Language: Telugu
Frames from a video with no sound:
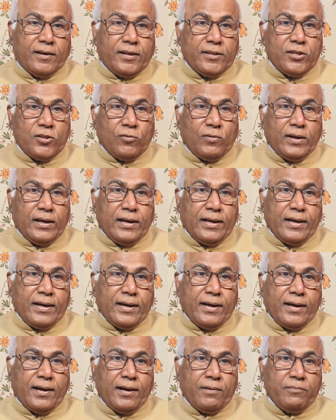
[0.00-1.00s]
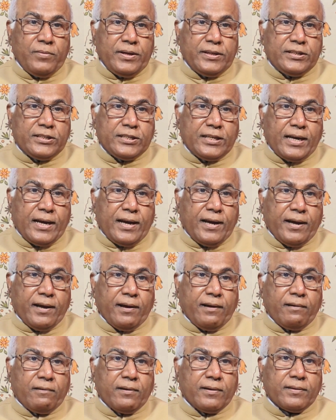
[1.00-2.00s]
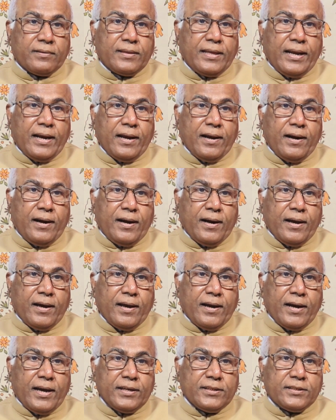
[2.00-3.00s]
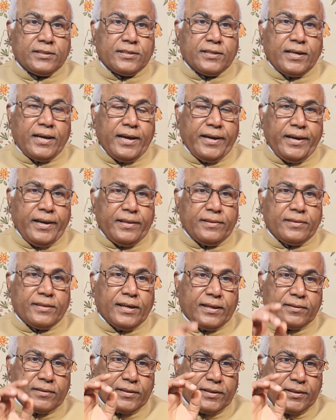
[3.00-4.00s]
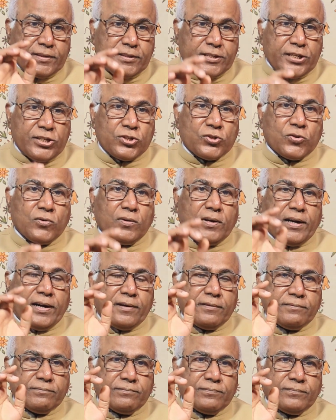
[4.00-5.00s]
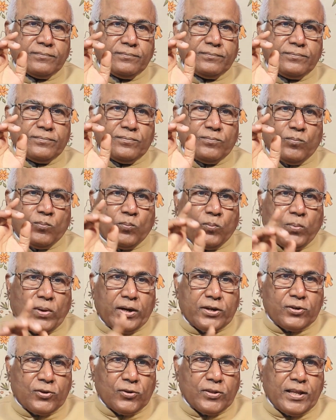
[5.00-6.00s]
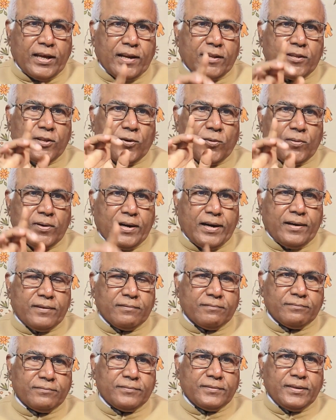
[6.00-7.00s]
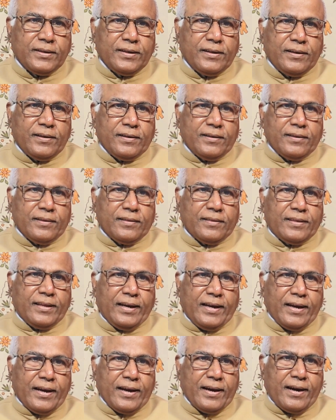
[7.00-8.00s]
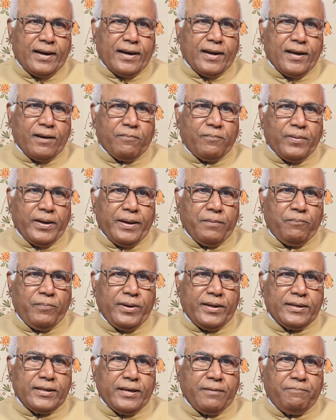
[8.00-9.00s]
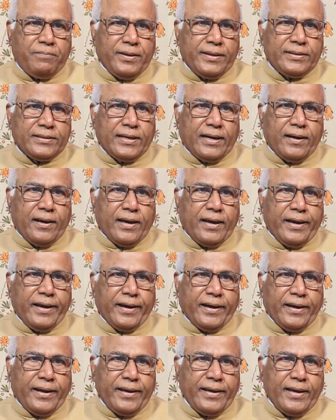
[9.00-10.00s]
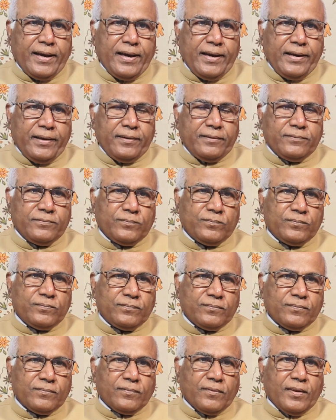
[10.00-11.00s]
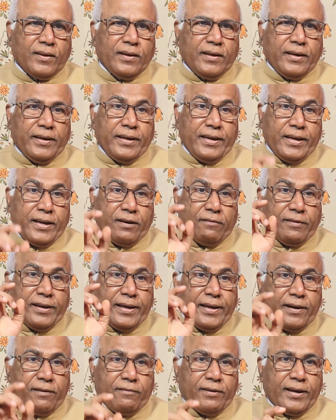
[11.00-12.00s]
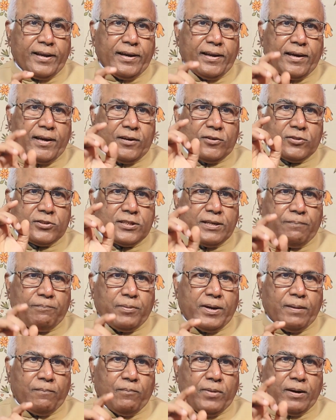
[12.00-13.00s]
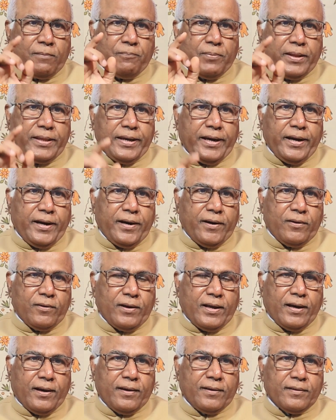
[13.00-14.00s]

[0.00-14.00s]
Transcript: అందువల్ల అమిత్ షా తెలంగాణ రాష్ట్రాన్ని దత్తత చేసుకున్నాడు పట్టుదలతో ఉన్నాడు తెలంగాణపై బీజేపీ జెండా ఎగరేయాలి ఇరవై ఇరవై నాలుగు సెప్టెంబర్ పదిహేడున